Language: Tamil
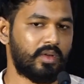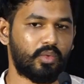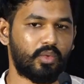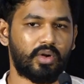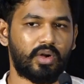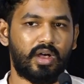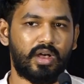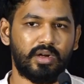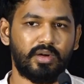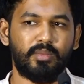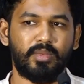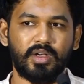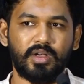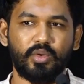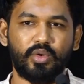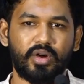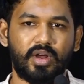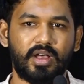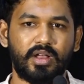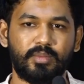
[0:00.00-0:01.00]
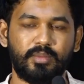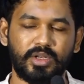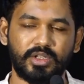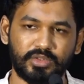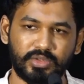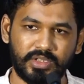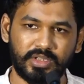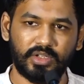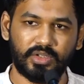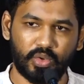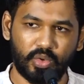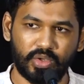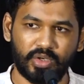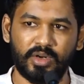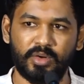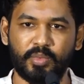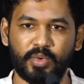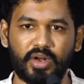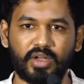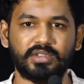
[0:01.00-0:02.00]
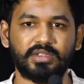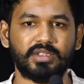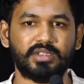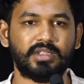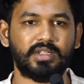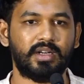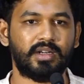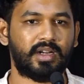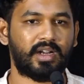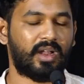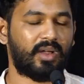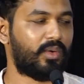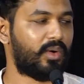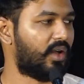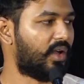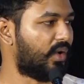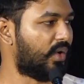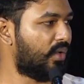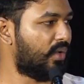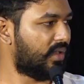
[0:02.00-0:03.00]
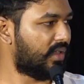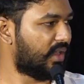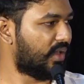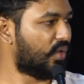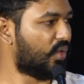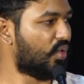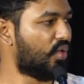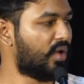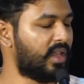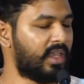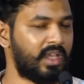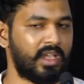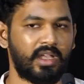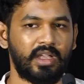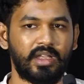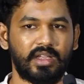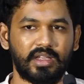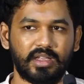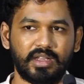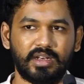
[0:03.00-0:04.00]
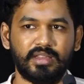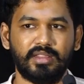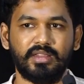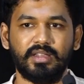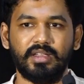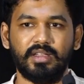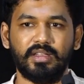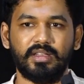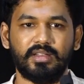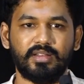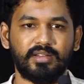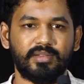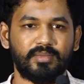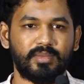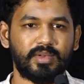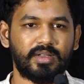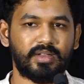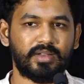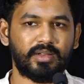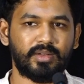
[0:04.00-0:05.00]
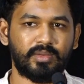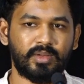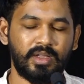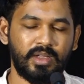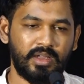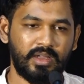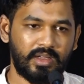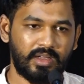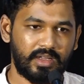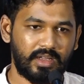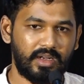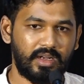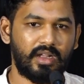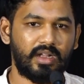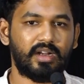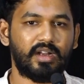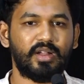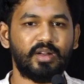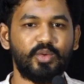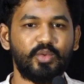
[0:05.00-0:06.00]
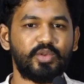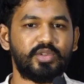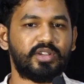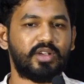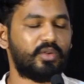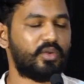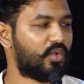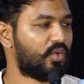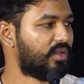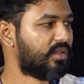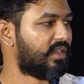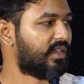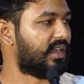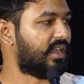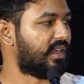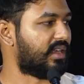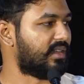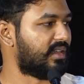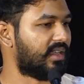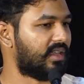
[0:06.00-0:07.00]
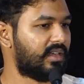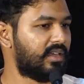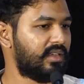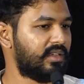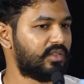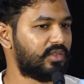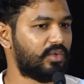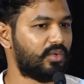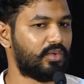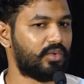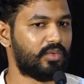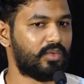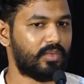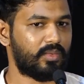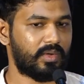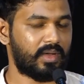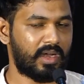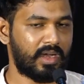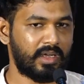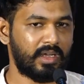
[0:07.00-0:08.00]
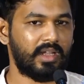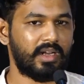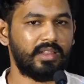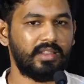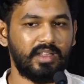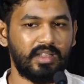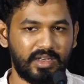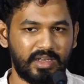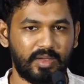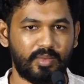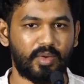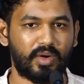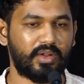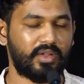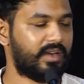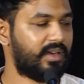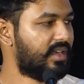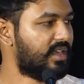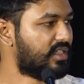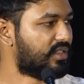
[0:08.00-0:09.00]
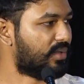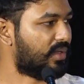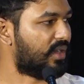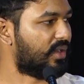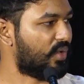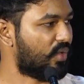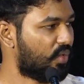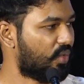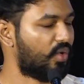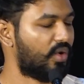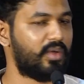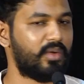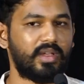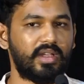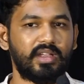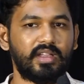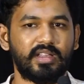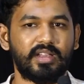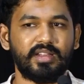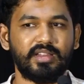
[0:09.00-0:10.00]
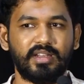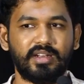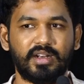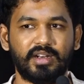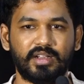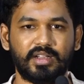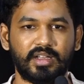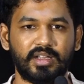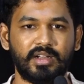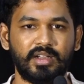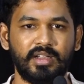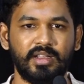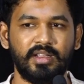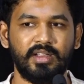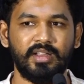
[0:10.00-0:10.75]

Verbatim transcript: ஒரு ஆறு மா ஒரு ஆறு மாதம் இந்த டோட்டல் ப்ராசஸில் ட்ராவல் ஆனோம் என் கூடயே இருந்து எல்லா நாளும் உற்சாகம் கொடுத்துட்டே இருந்தார் ஸோ அங்கேருந்து இன்னைக்கு படம் ரிலீஸ் வரைக்கும் கூடவே இருந்துகிட்டு இருக்காரு